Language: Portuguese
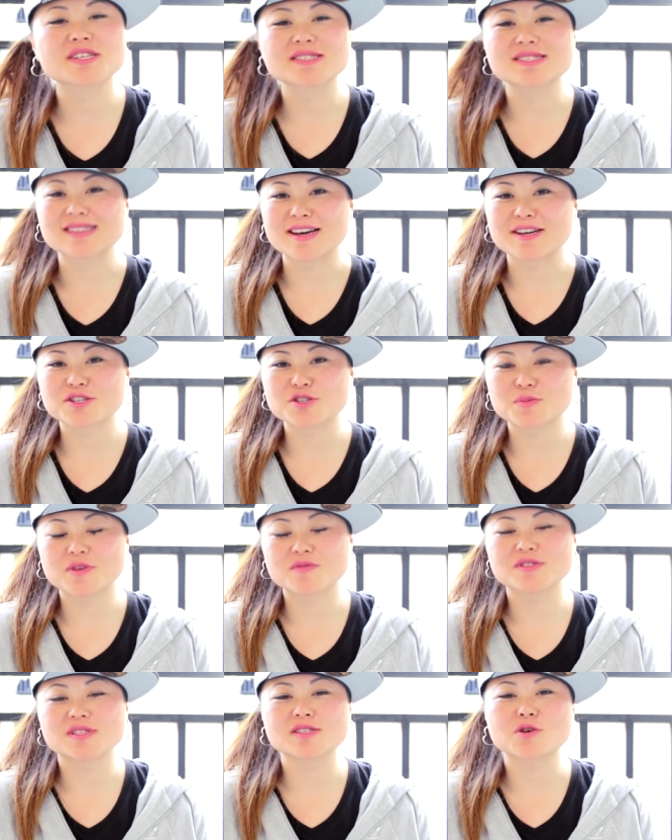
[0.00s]
de site para
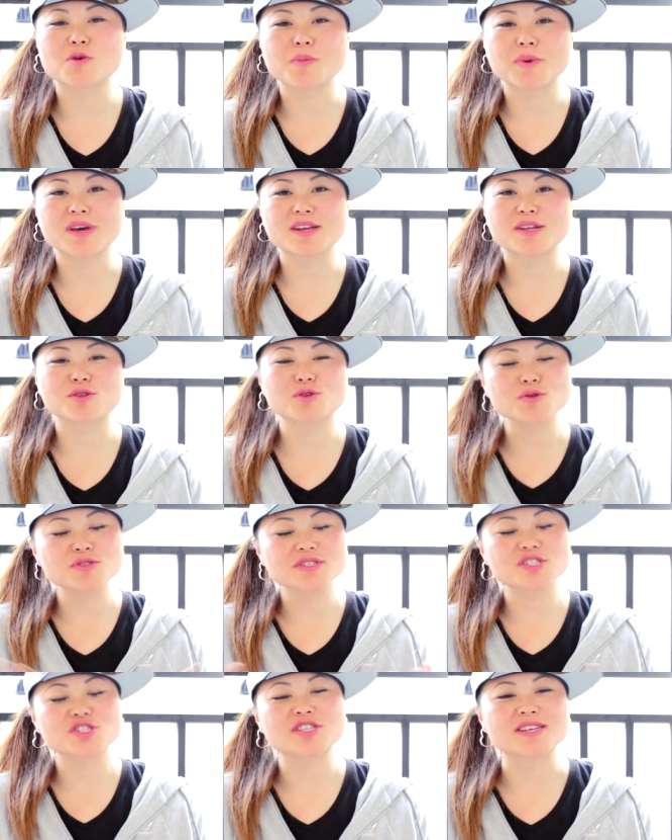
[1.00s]
vocês acompanharem todos
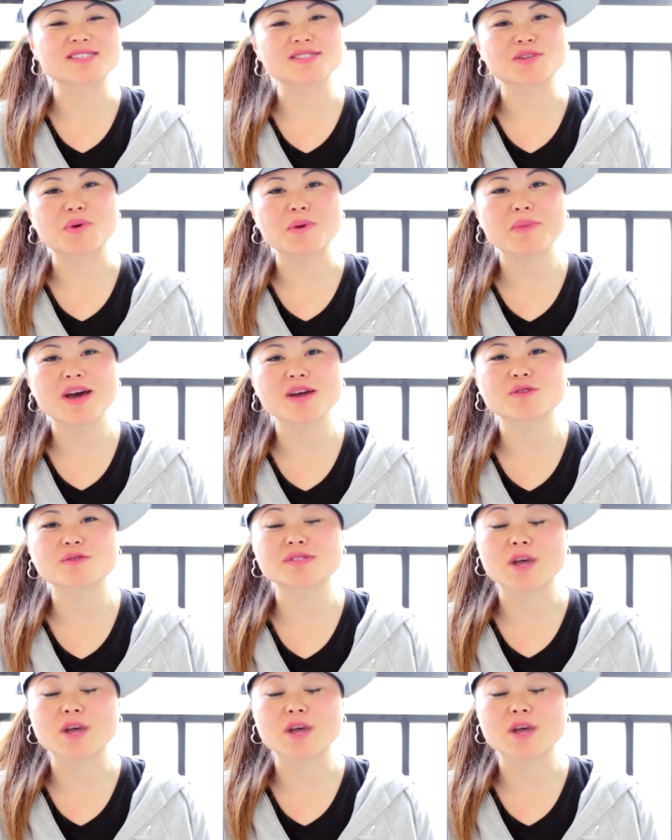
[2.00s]
os editais que estão abertos